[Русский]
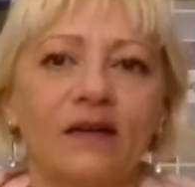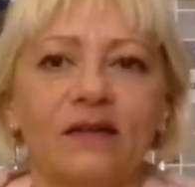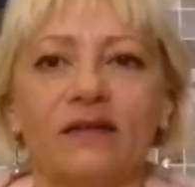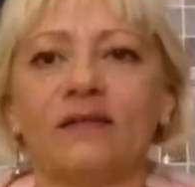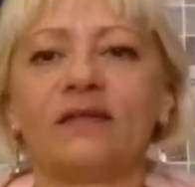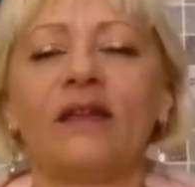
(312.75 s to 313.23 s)

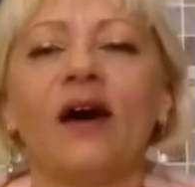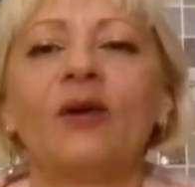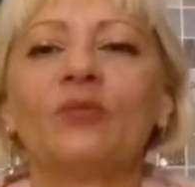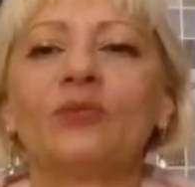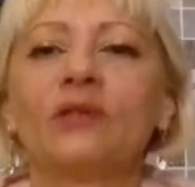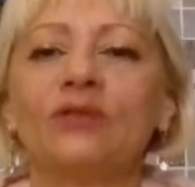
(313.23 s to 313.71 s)
э,
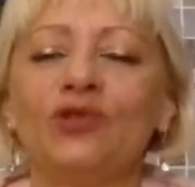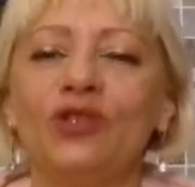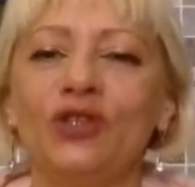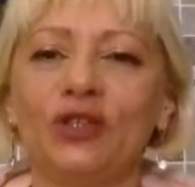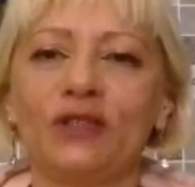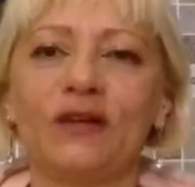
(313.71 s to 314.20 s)
там
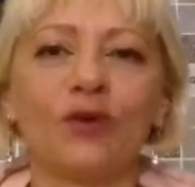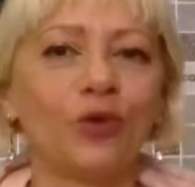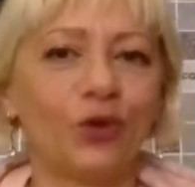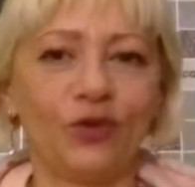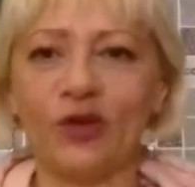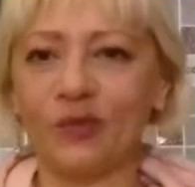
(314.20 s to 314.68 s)
случилось
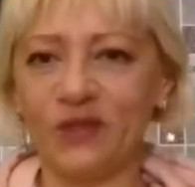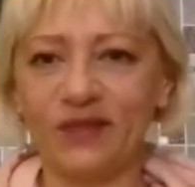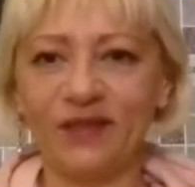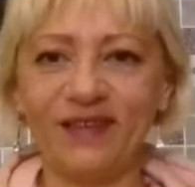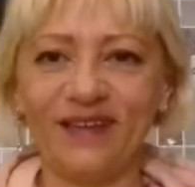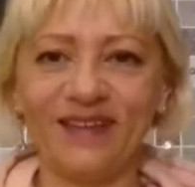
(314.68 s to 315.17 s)
какое-то там
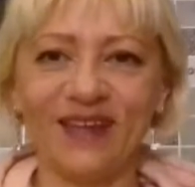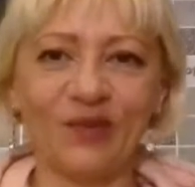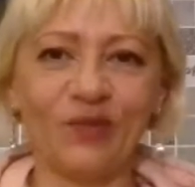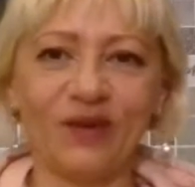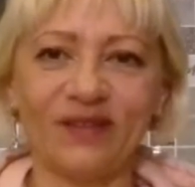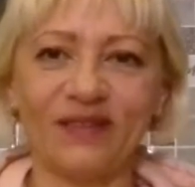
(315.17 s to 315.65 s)
стихийное
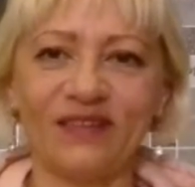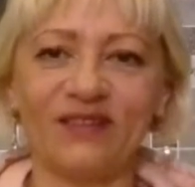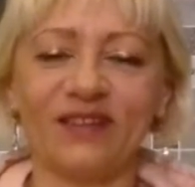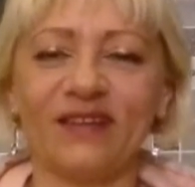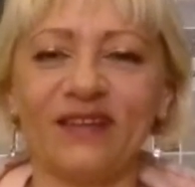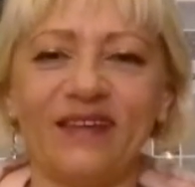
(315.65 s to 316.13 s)

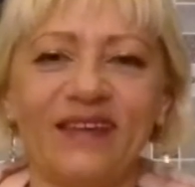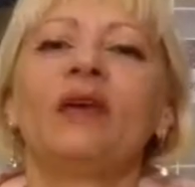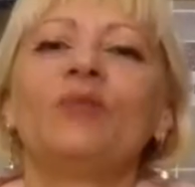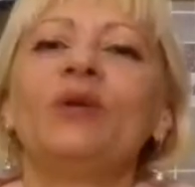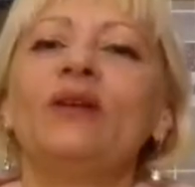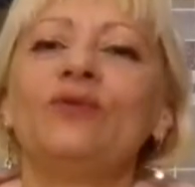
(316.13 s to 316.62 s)
бедствие,
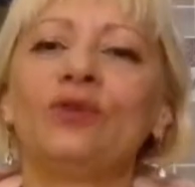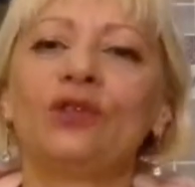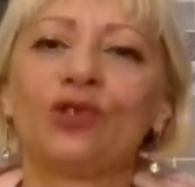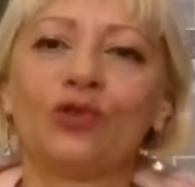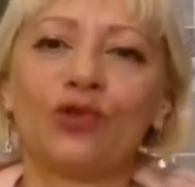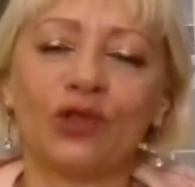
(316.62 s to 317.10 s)
и были
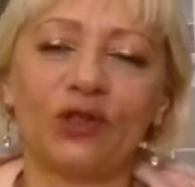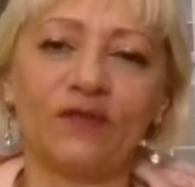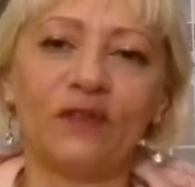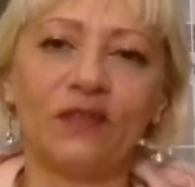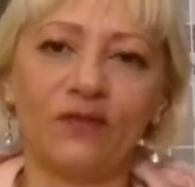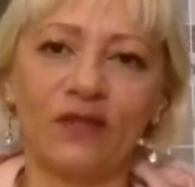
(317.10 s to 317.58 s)
уничтожены
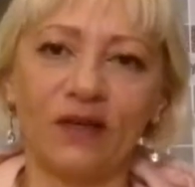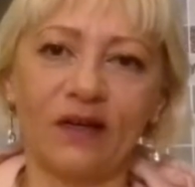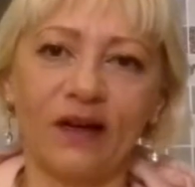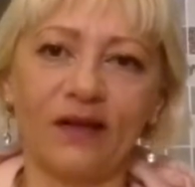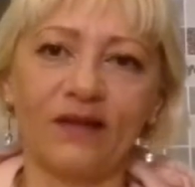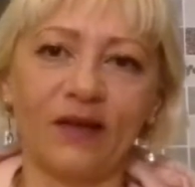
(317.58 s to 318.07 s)
все
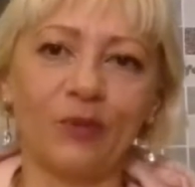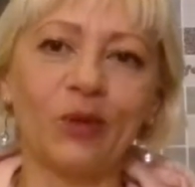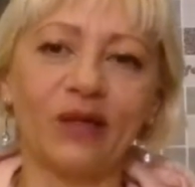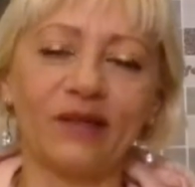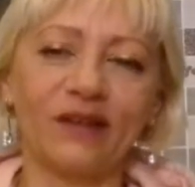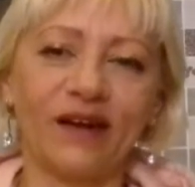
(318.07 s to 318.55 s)
виноградные
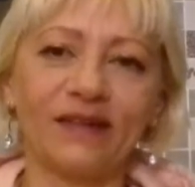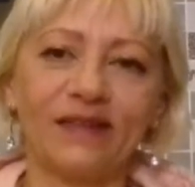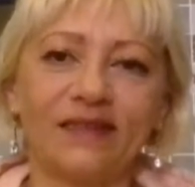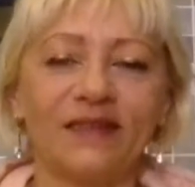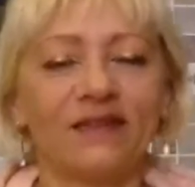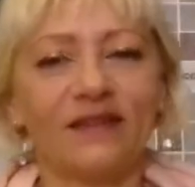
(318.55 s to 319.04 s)

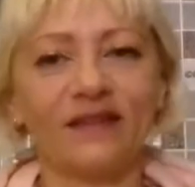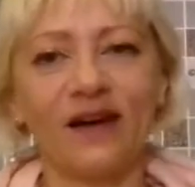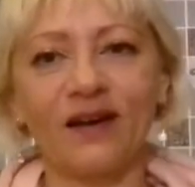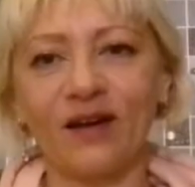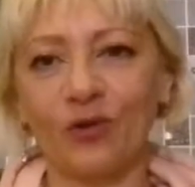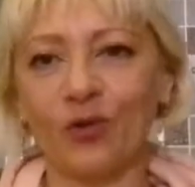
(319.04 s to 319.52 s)
плантации.
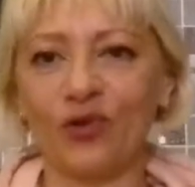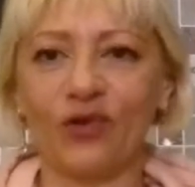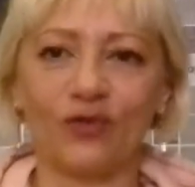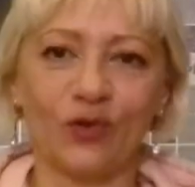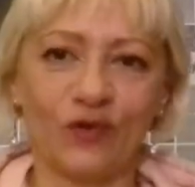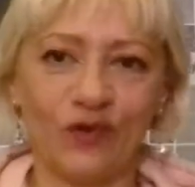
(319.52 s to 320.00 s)
Тогда
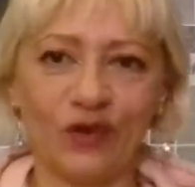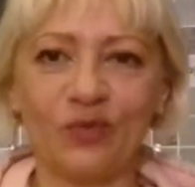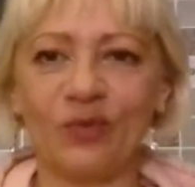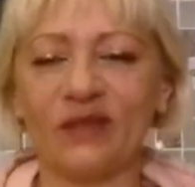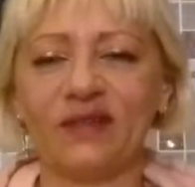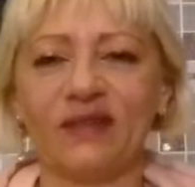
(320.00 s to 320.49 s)
какой-то вот
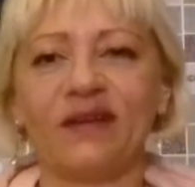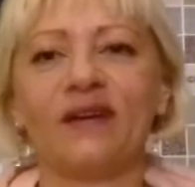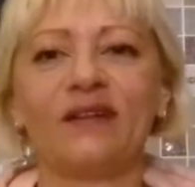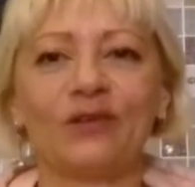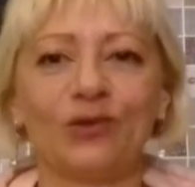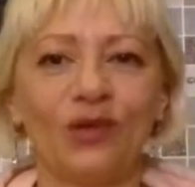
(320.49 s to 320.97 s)
фермер
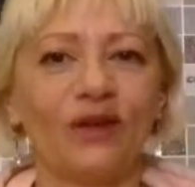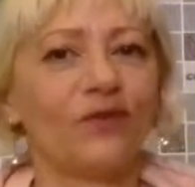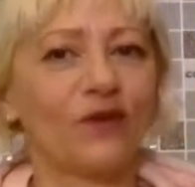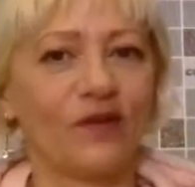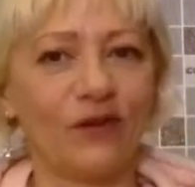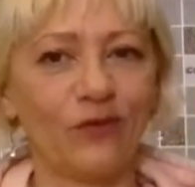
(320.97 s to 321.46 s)
заехал сюда,
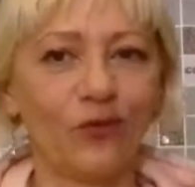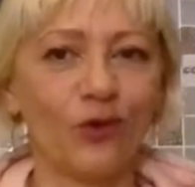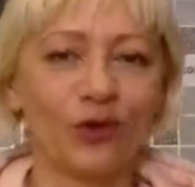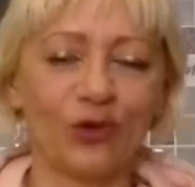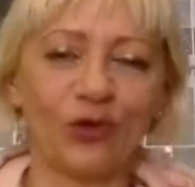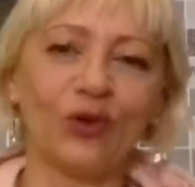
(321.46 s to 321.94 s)
в
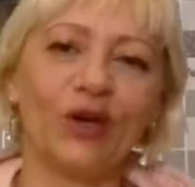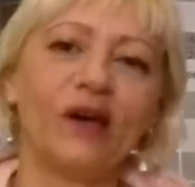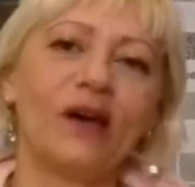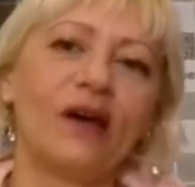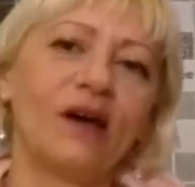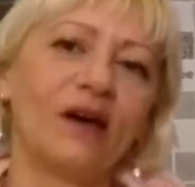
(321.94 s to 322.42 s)
Калифорнию,
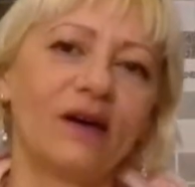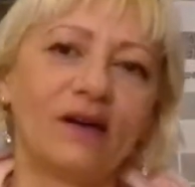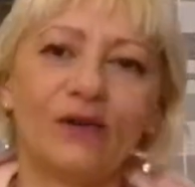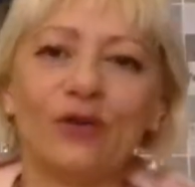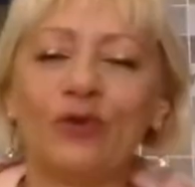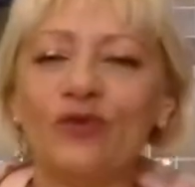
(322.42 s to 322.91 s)

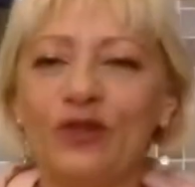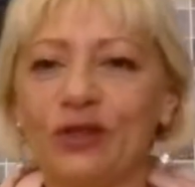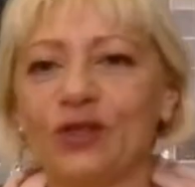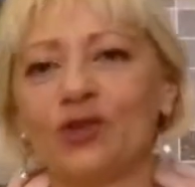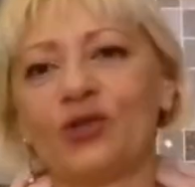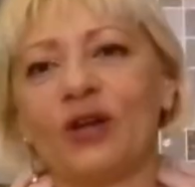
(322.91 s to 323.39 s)
э,
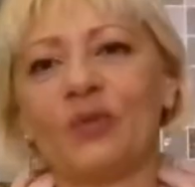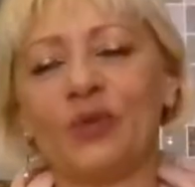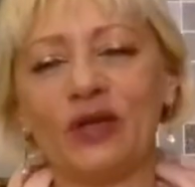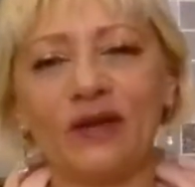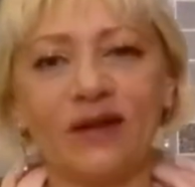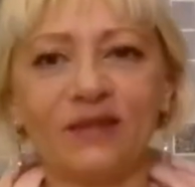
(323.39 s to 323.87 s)
увидел, что там
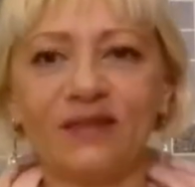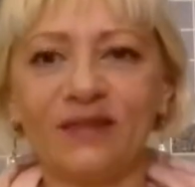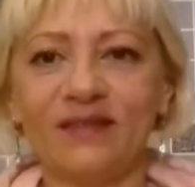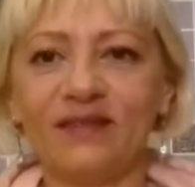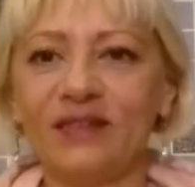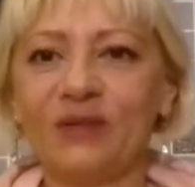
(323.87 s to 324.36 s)

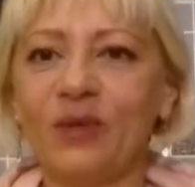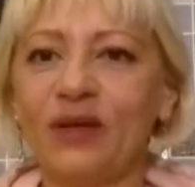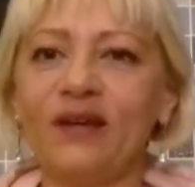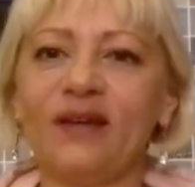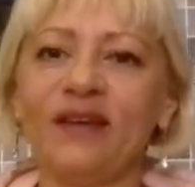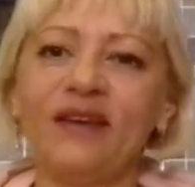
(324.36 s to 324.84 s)
прекрасные
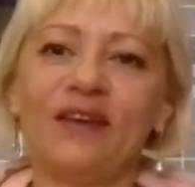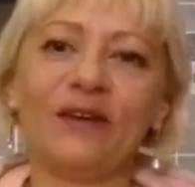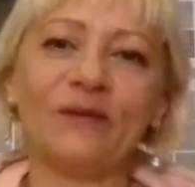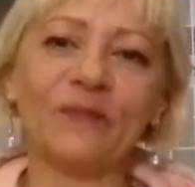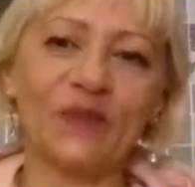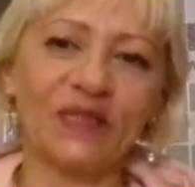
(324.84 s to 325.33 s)
земли,
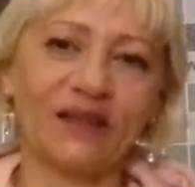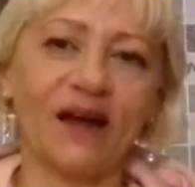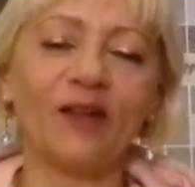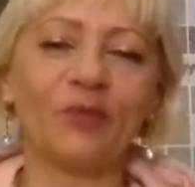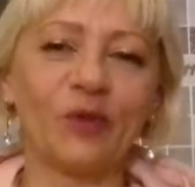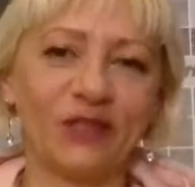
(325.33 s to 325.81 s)
и
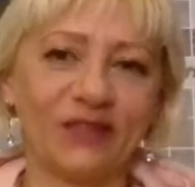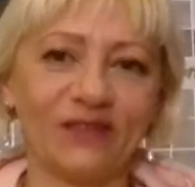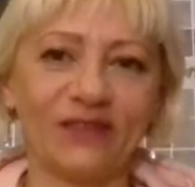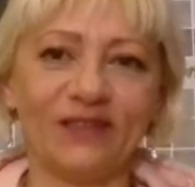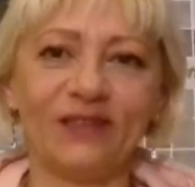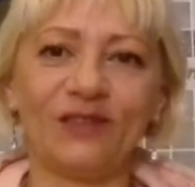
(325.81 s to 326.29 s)
стал
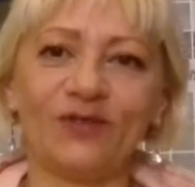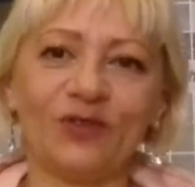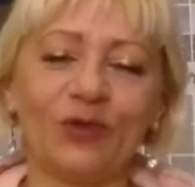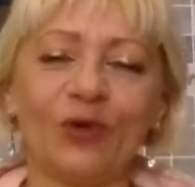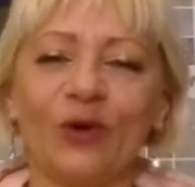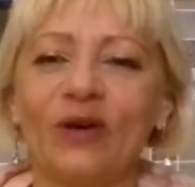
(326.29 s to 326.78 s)
производить
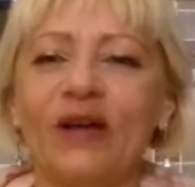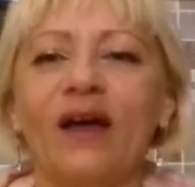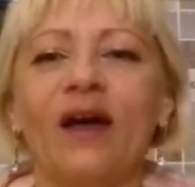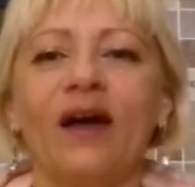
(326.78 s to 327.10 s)
вино.